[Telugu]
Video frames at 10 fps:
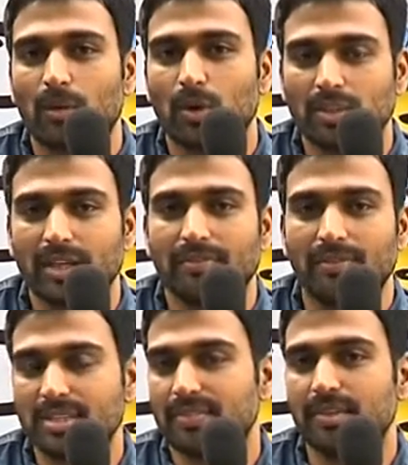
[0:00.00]
కొత్త
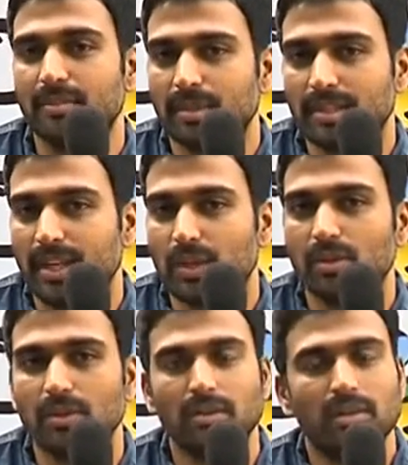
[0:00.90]
ఫస్ట్ ఫిలిం ఇన్
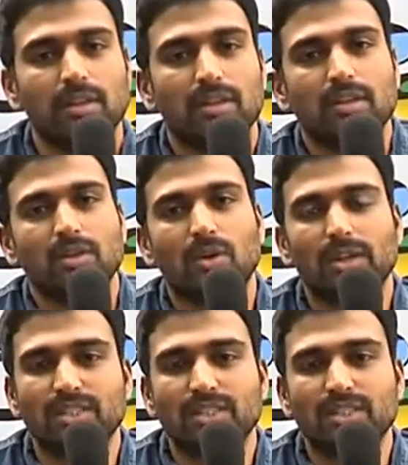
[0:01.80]
తెలుగు దో